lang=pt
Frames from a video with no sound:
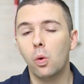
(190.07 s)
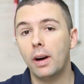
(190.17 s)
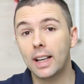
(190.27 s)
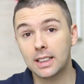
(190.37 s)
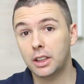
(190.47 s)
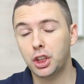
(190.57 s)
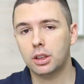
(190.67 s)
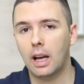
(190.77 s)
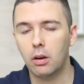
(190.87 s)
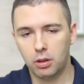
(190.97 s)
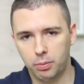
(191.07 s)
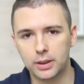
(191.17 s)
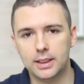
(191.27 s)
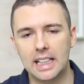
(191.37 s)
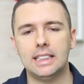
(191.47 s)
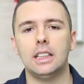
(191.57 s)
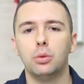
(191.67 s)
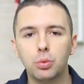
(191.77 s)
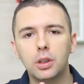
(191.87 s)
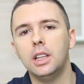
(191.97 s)
uma isca digital, pode ser assim,
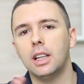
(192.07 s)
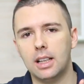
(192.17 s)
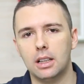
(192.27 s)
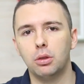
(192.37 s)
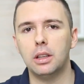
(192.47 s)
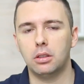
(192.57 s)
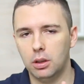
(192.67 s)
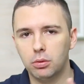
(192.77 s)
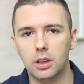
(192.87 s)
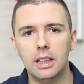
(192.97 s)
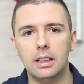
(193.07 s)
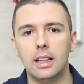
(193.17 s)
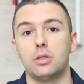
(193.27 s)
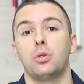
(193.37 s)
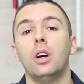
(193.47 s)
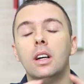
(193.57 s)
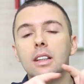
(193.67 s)
um guia gratuito, né, um guia em texto,